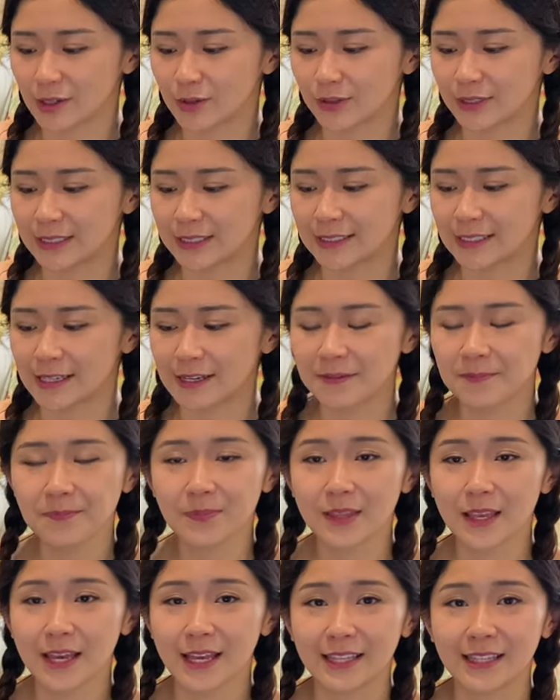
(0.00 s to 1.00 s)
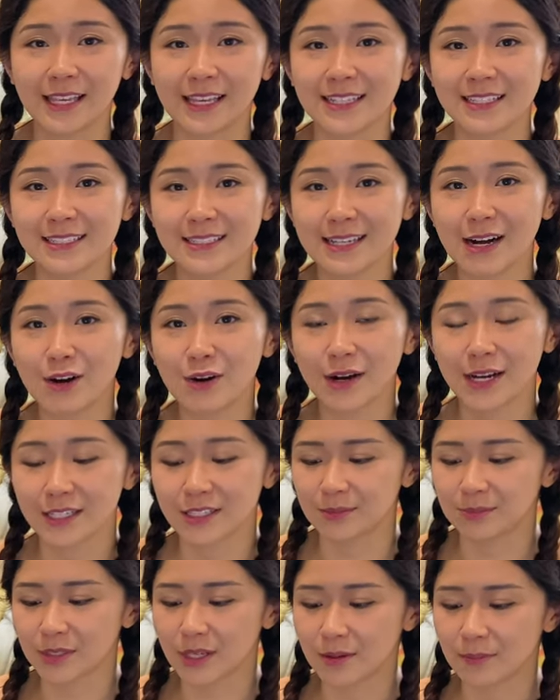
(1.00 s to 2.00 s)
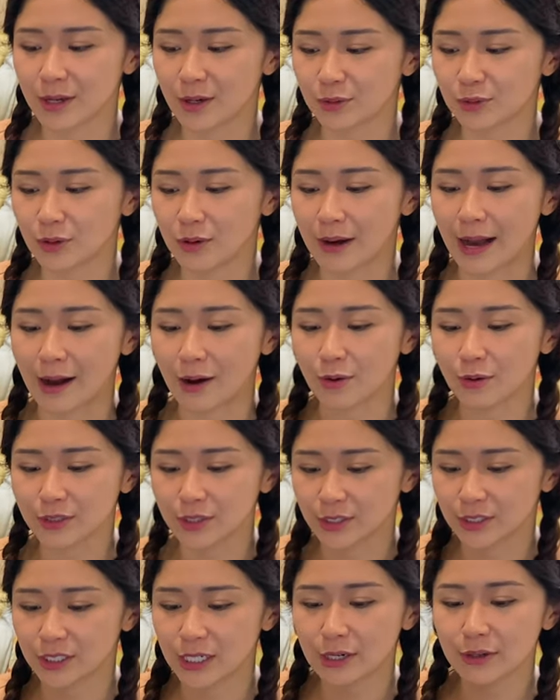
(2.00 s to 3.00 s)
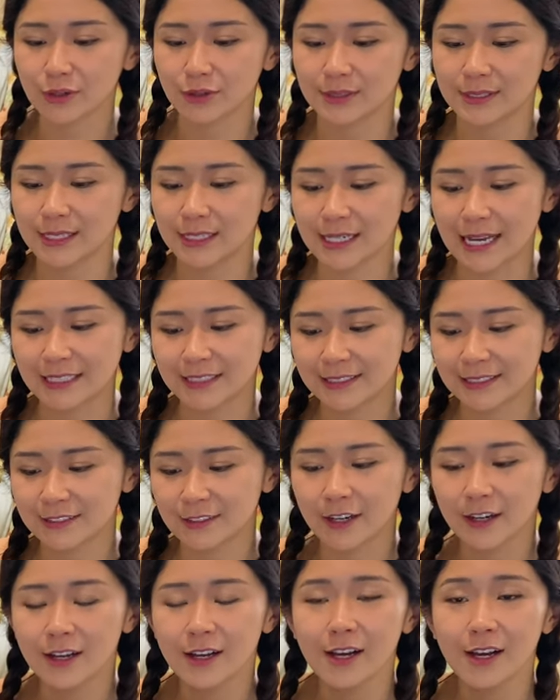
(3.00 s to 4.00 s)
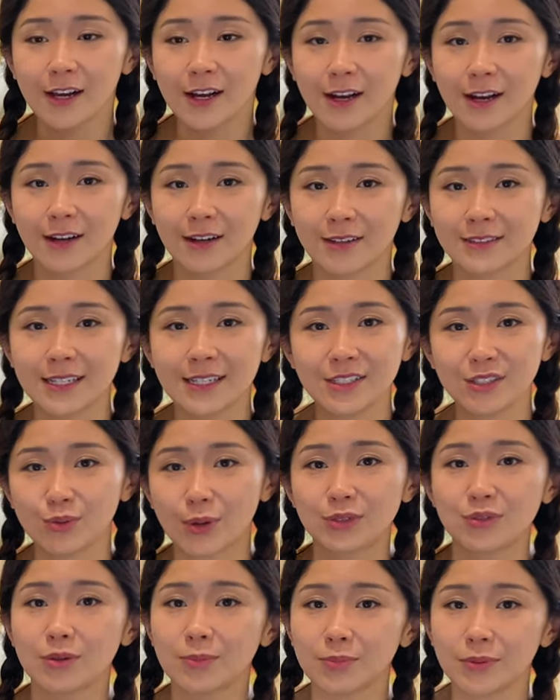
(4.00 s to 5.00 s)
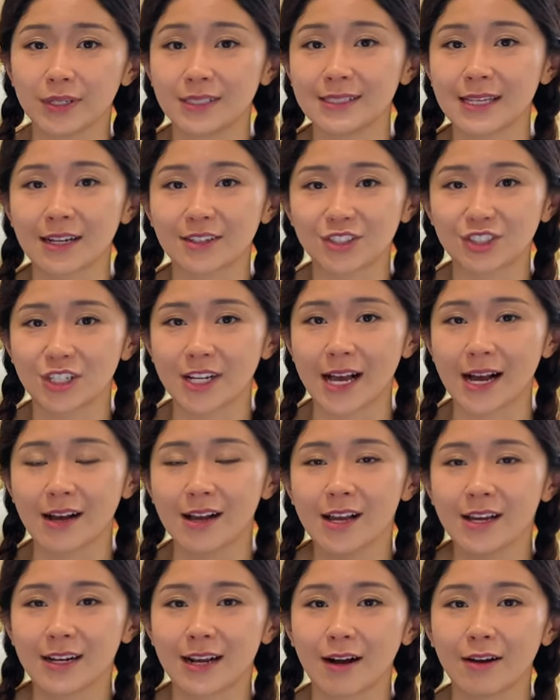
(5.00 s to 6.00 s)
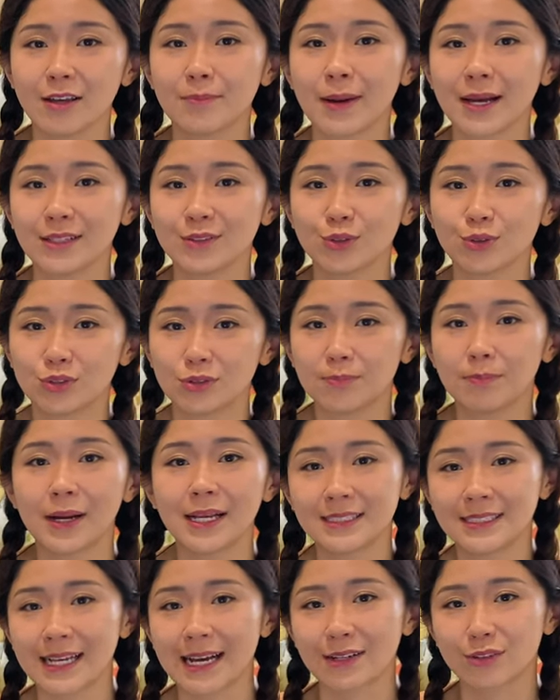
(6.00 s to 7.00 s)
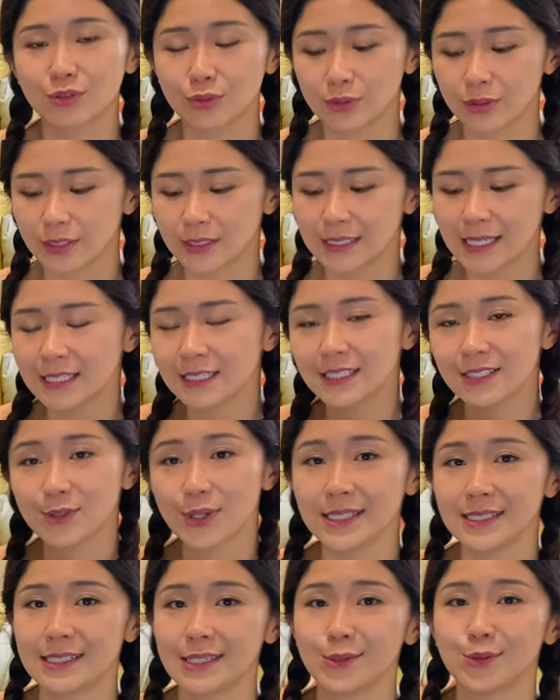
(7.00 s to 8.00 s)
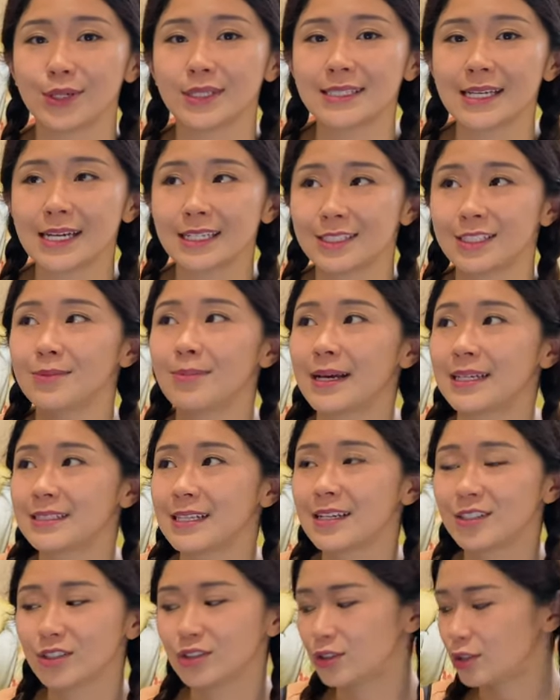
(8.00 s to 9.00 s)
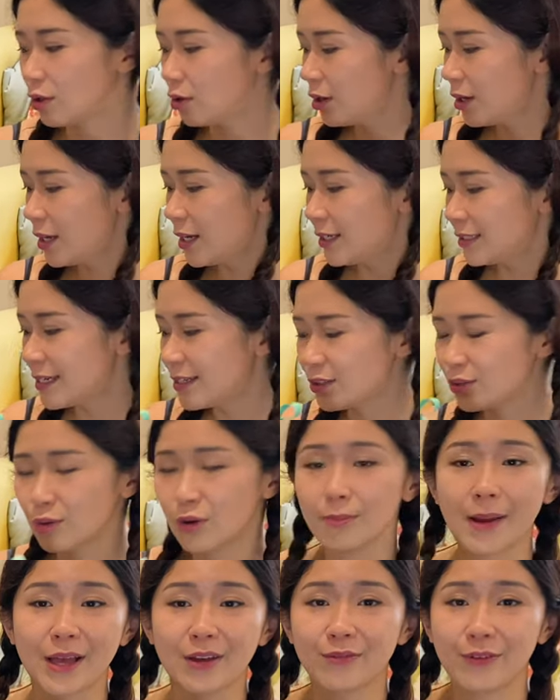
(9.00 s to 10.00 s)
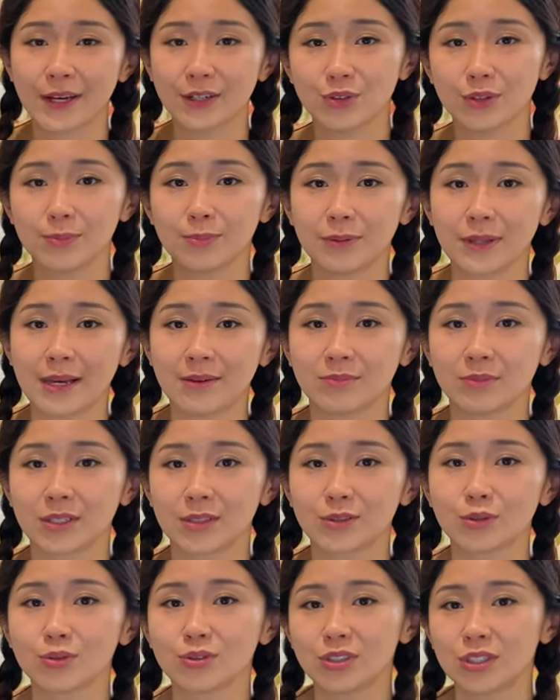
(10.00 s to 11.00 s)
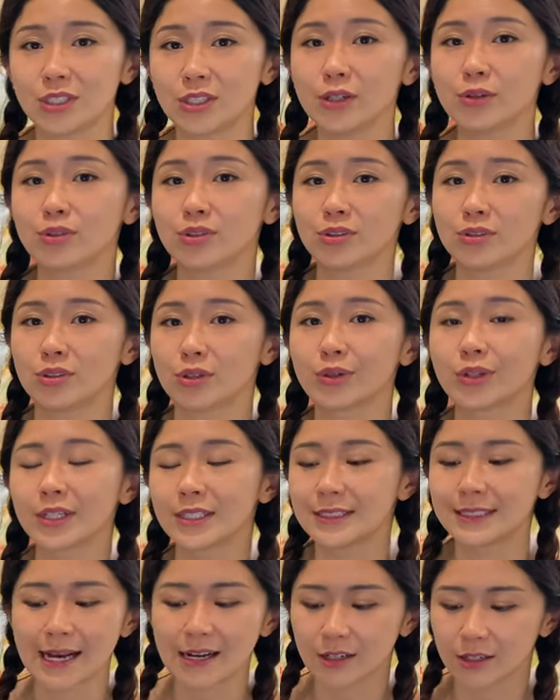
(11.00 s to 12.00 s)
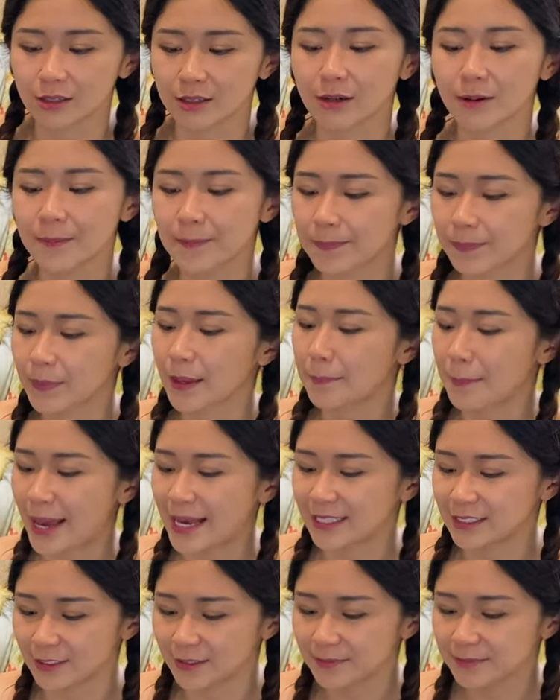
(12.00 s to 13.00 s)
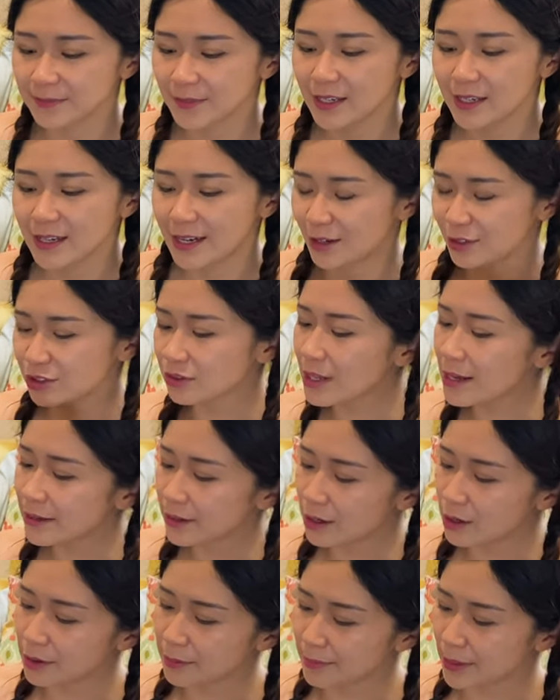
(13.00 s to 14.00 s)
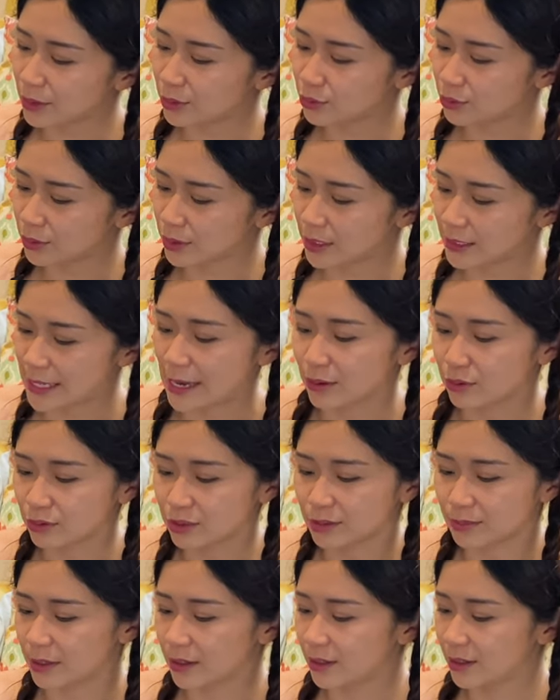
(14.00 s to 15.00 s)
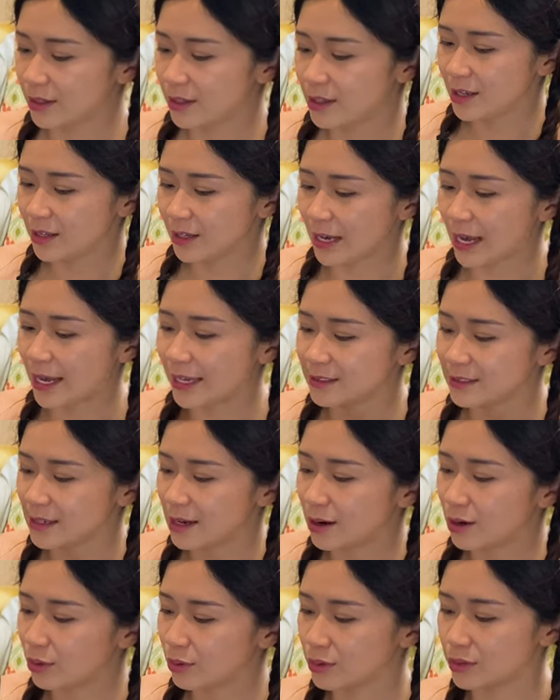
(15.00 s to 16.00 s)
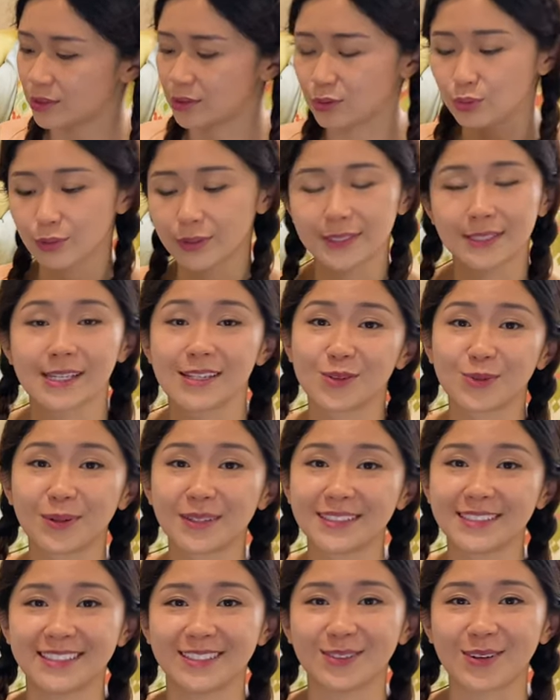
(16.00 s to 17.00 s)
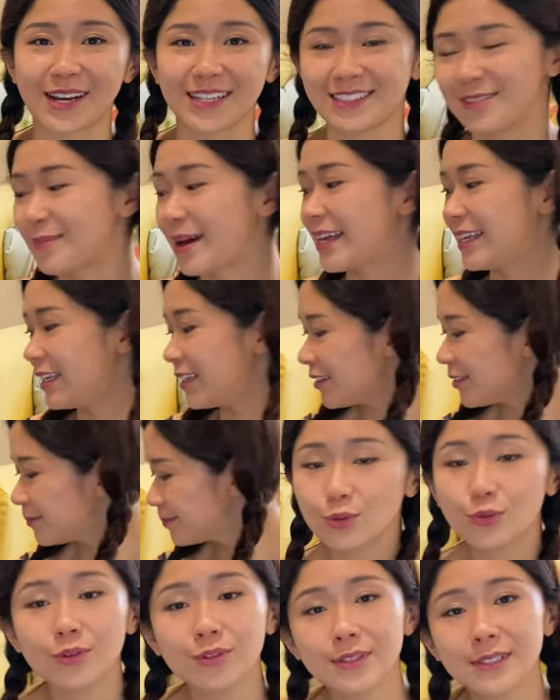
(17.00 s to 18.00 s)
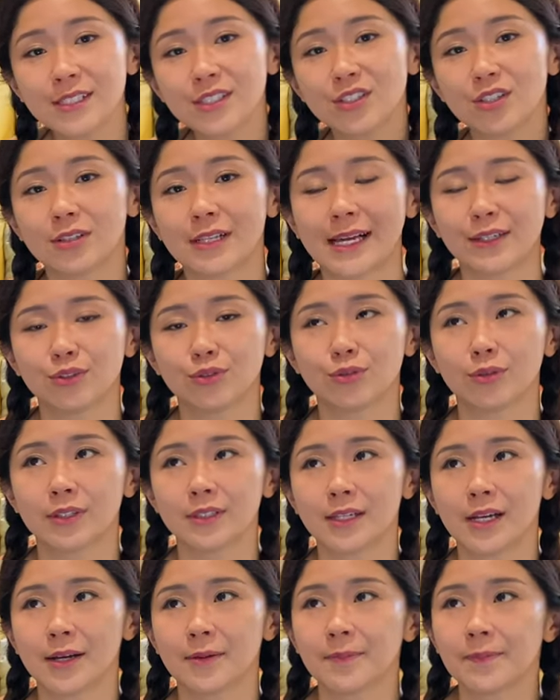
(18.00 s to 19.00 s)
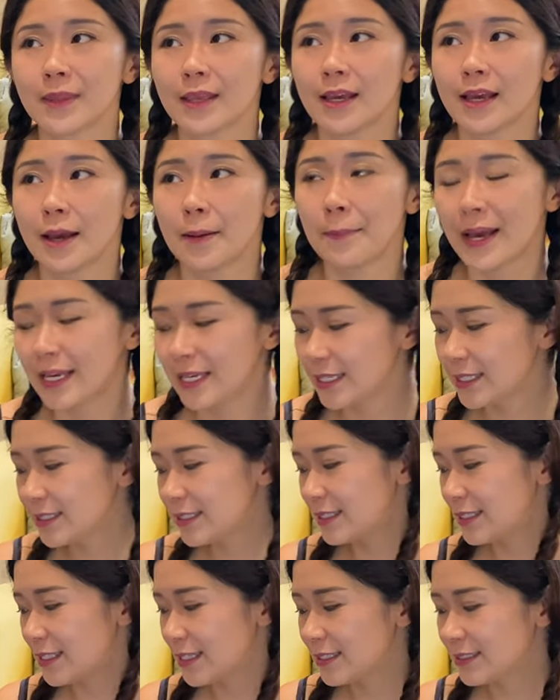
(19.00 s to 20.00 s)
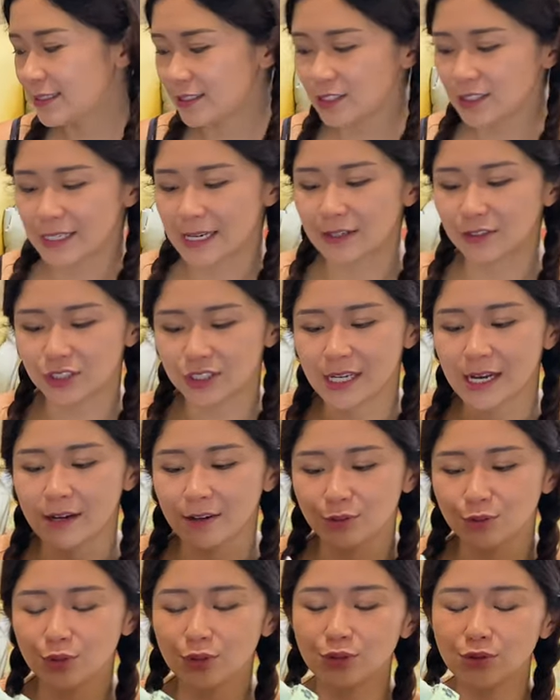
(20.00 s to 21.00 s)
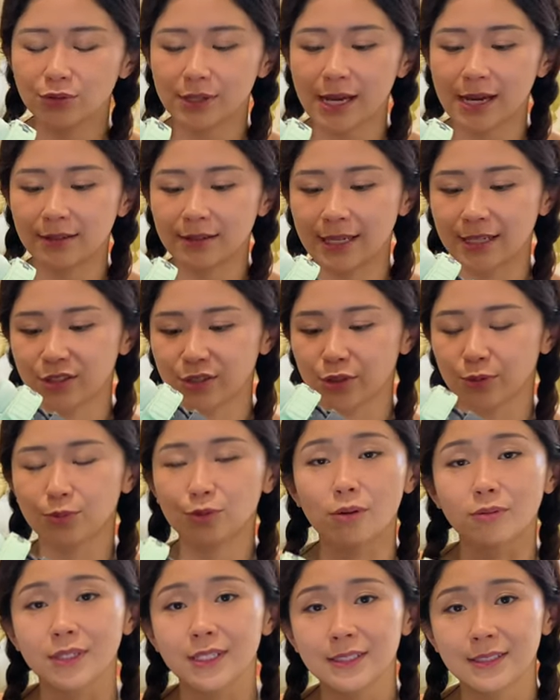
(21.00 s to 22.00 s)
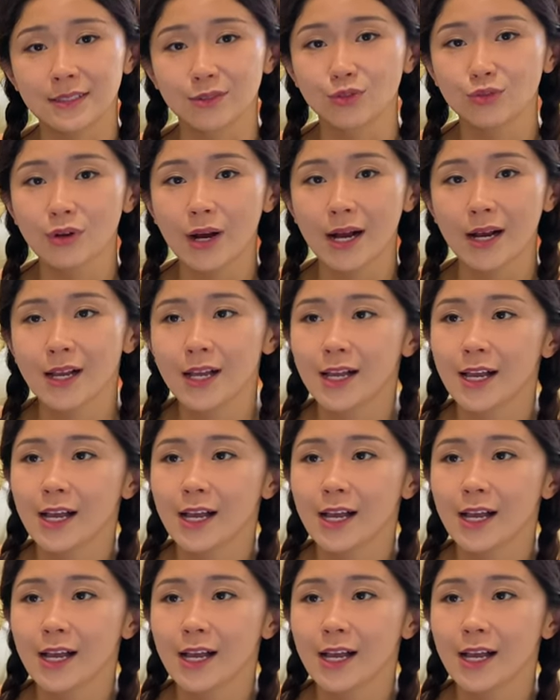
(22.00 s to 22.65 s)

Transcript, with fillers: 有一些粘胶啊什么的没有弄好，或者稍微有一些染色，呃，但是完全不影响质量。然后一般就是半价处理，像这双鞋原价是一百三十九，但是我买 Factory Blind 的都是以六十九的价格买的。然后收到以后也没有觉得它有什么开胶或者脱线的问题，我还挺满意的。对于新手来说呢，攀岩鞋其实你要知道最重要它是有不同的形状。